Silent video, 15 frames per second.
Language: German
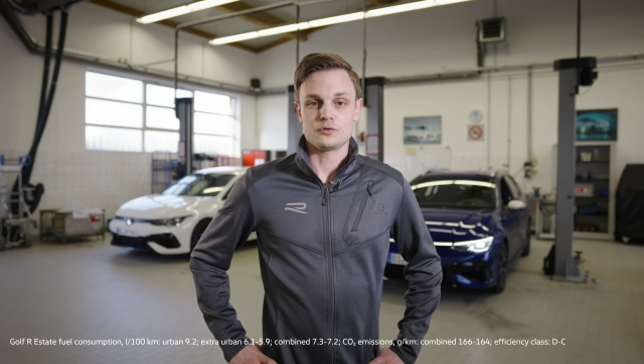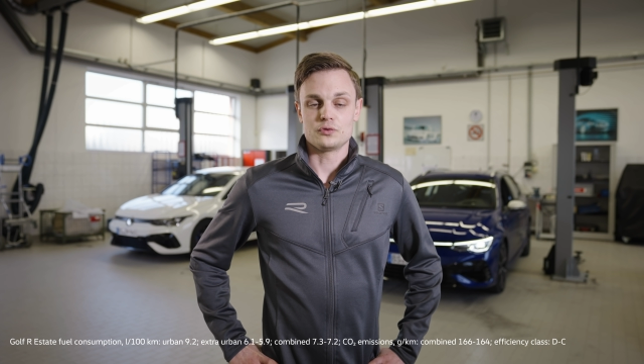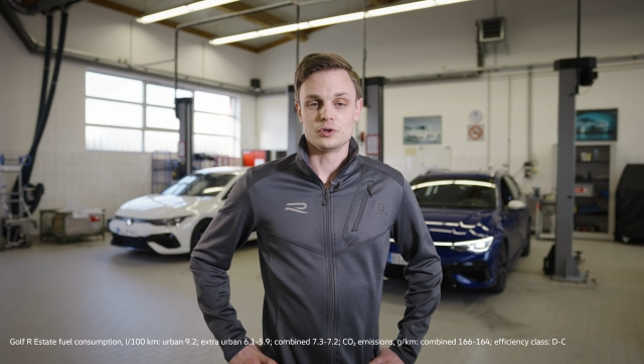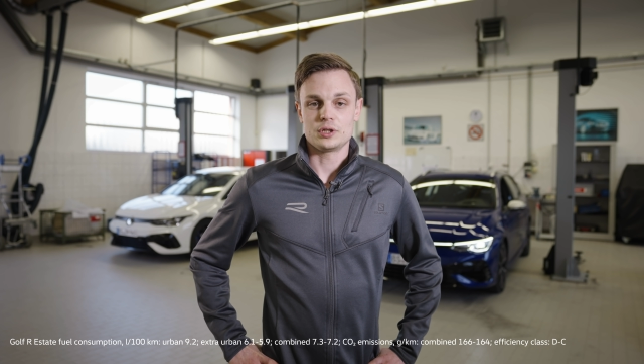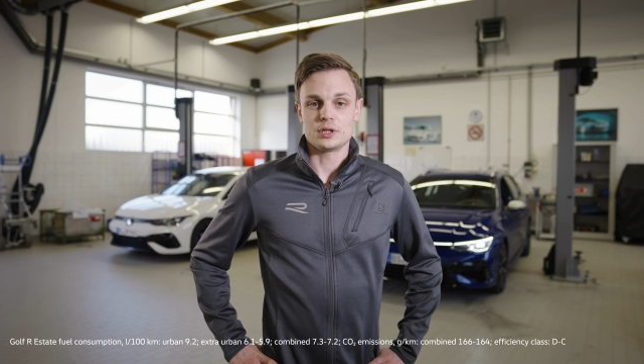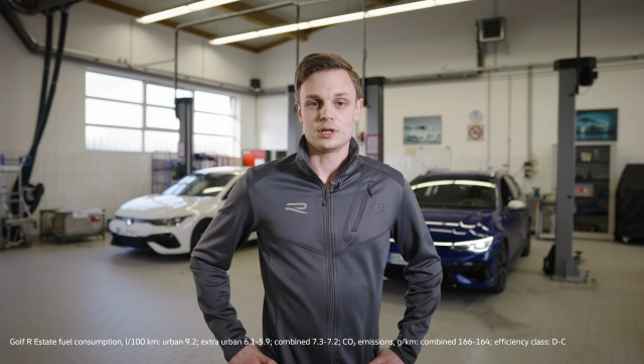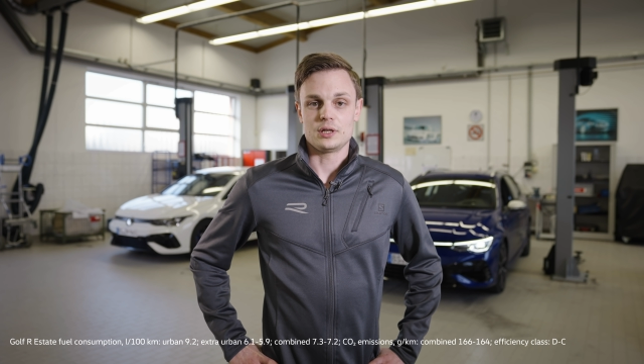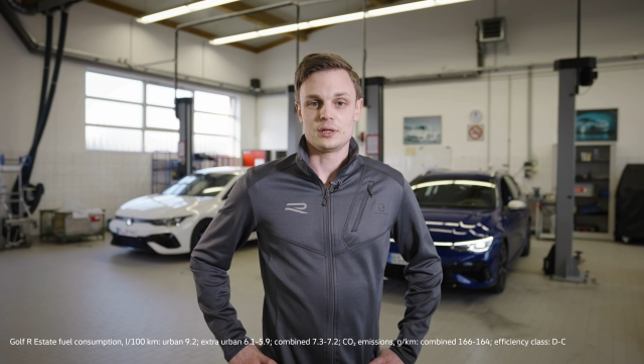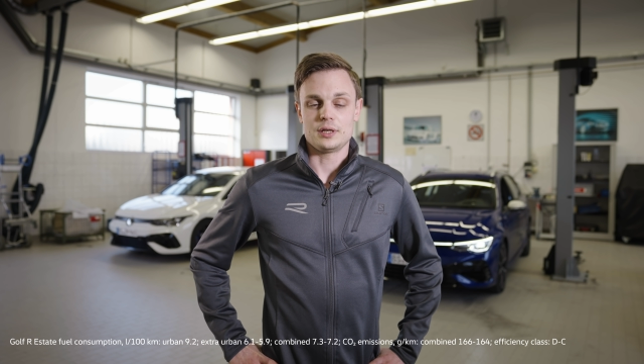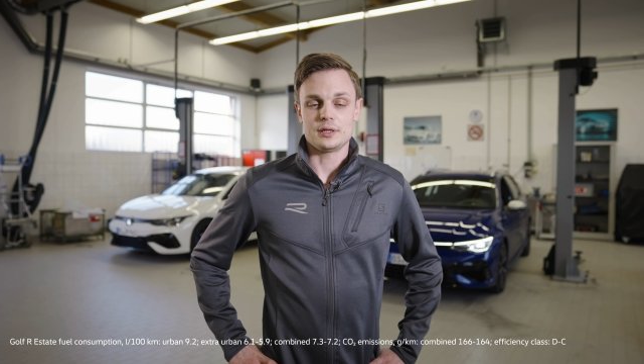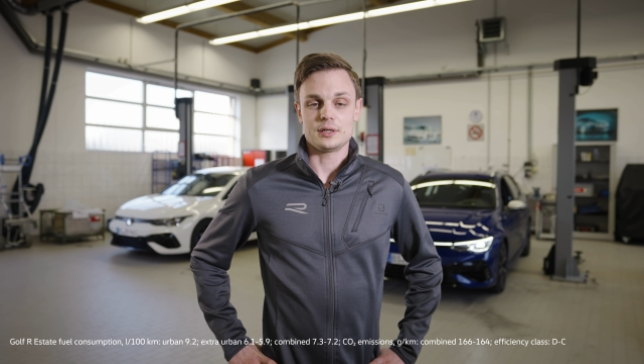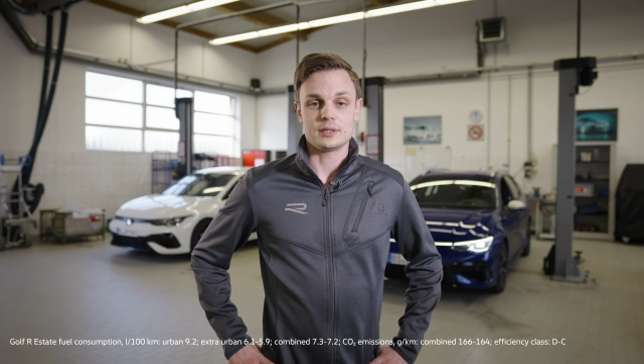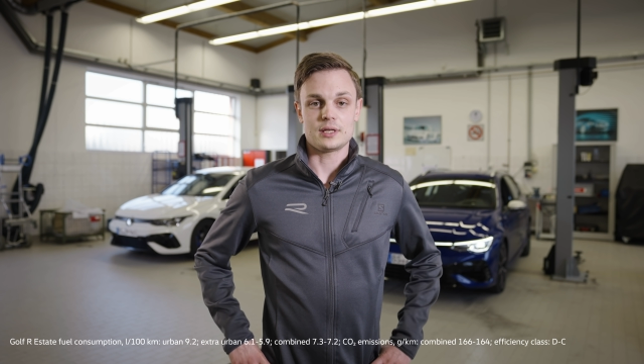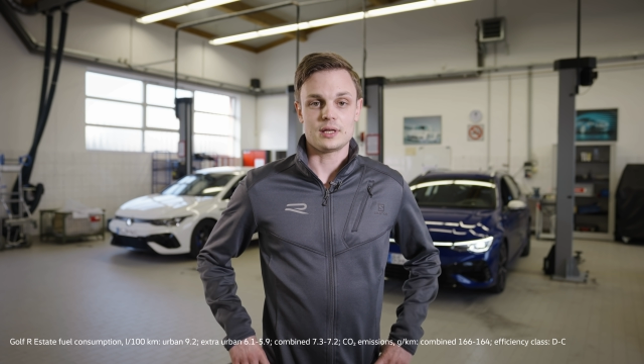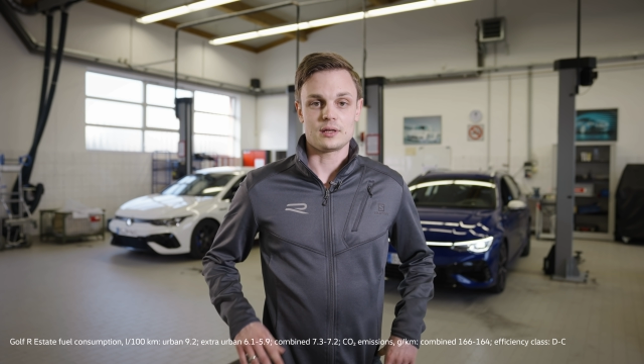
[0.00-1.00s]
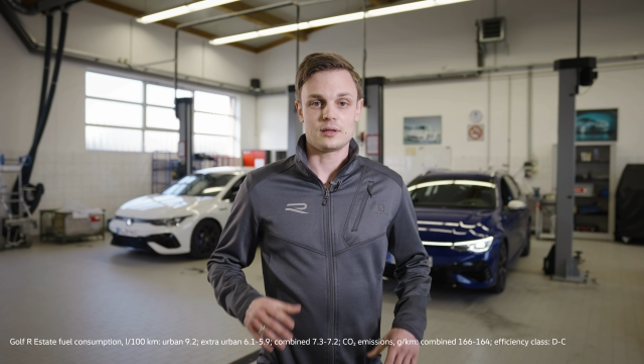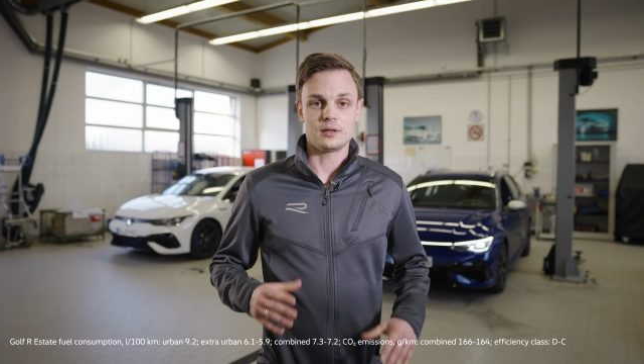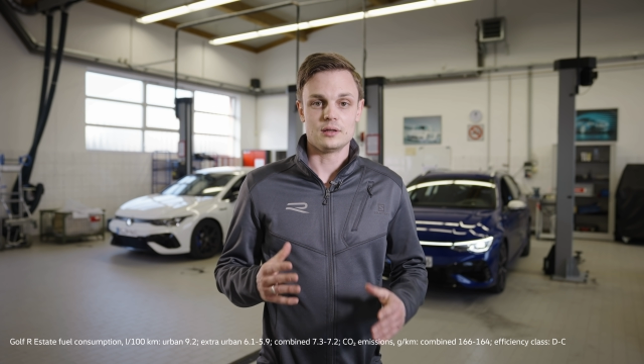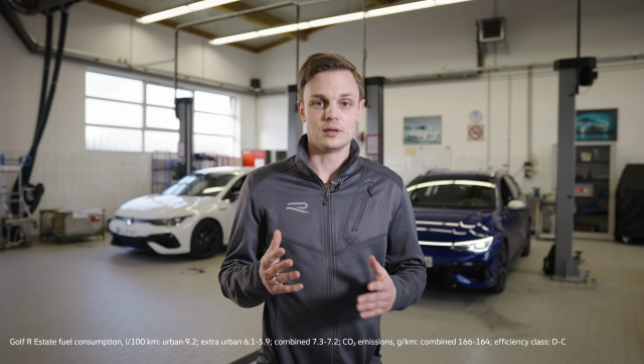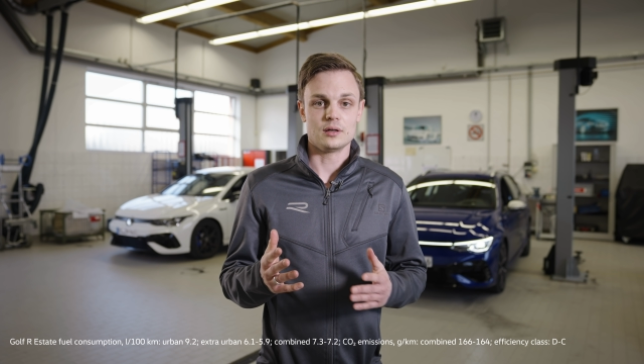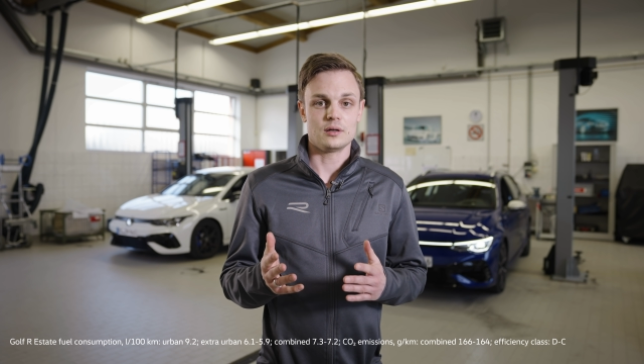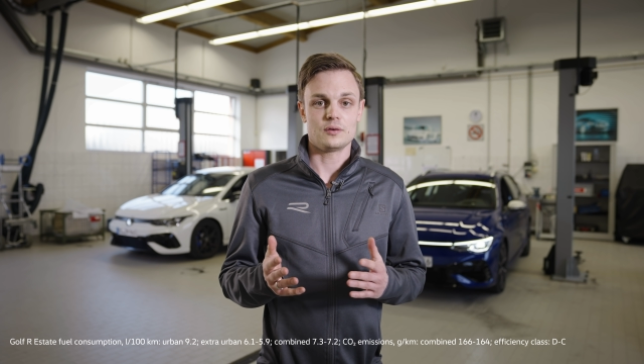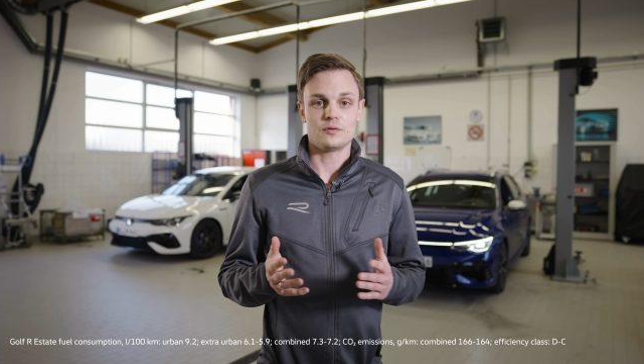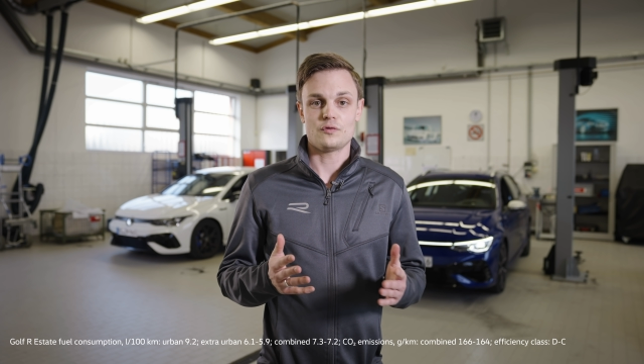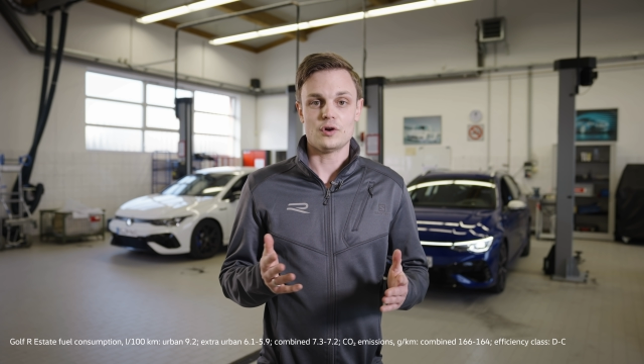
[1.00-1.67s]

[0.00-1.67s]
durchhalten. Ich denke hier